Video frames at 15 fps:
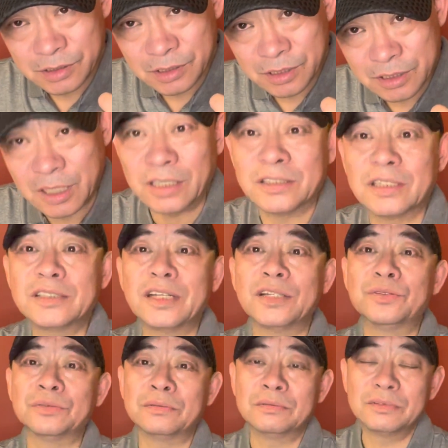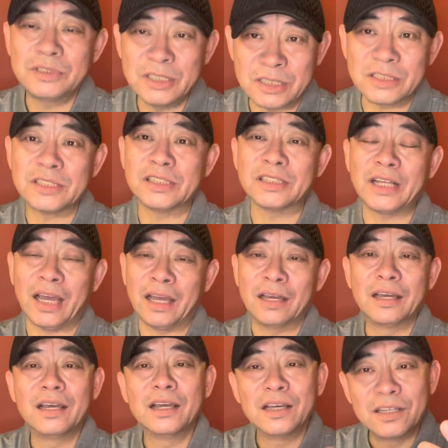上层建筑意识形态
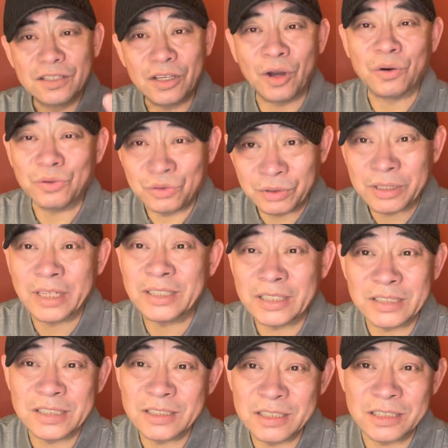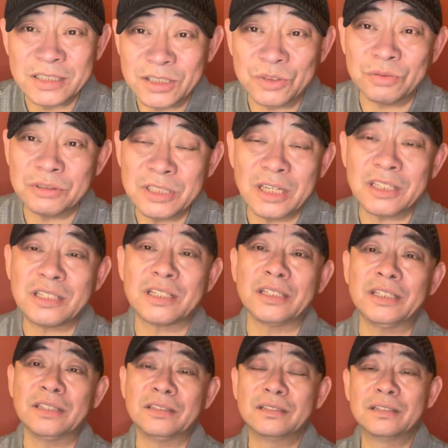要与它这个经济基础相适
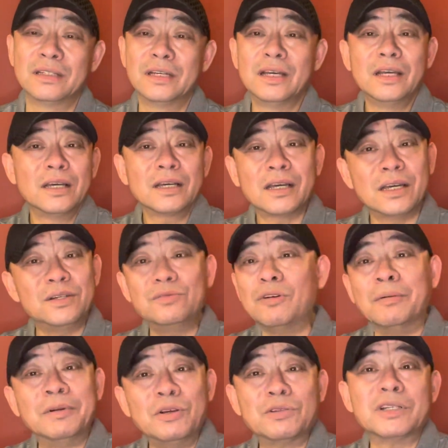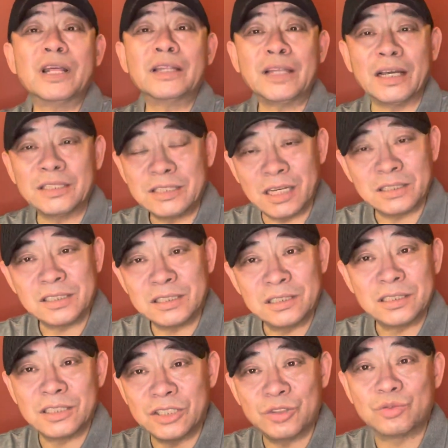应。跟我们六十年代江青
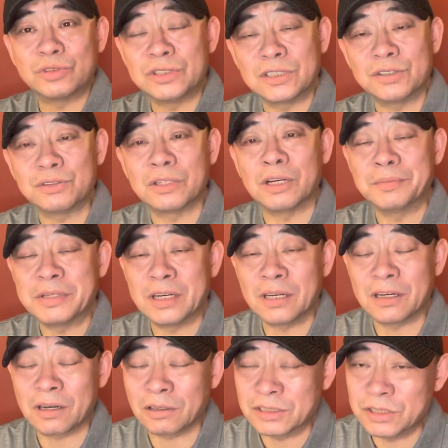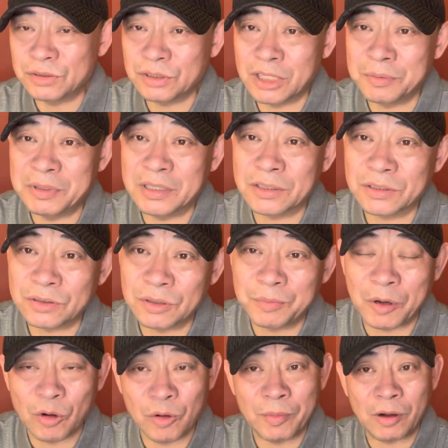提出京剧革命、搞京剧革命的时候，
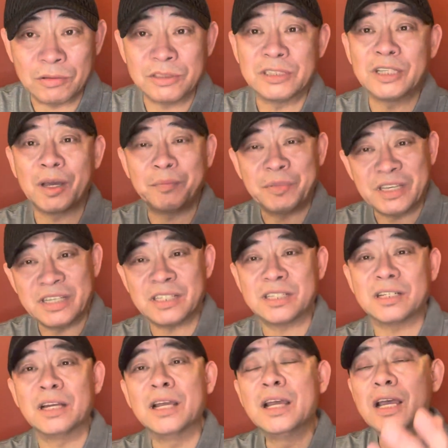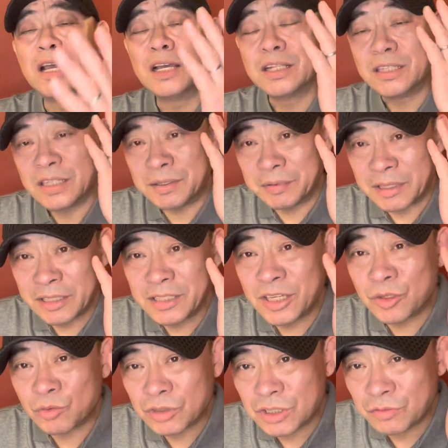包括毛主席那个批示里面的内
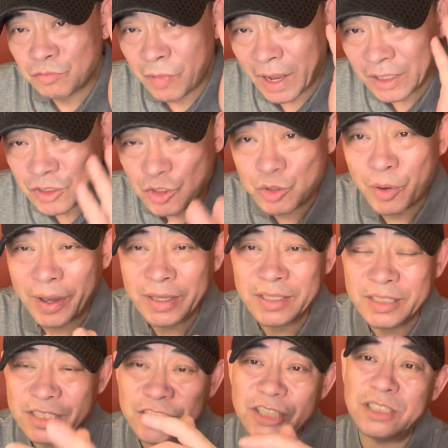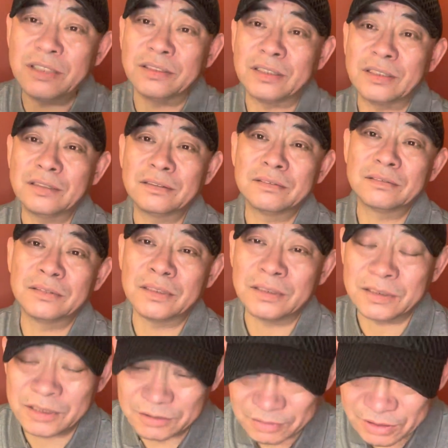容是完全一致的啊，
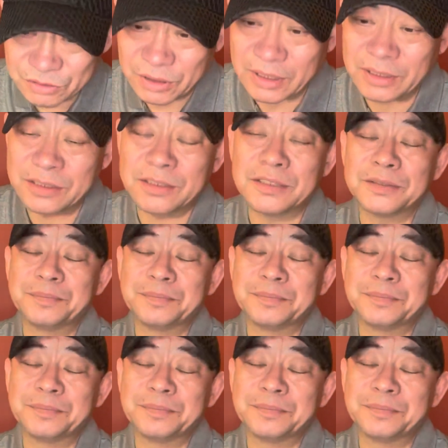是完全一致。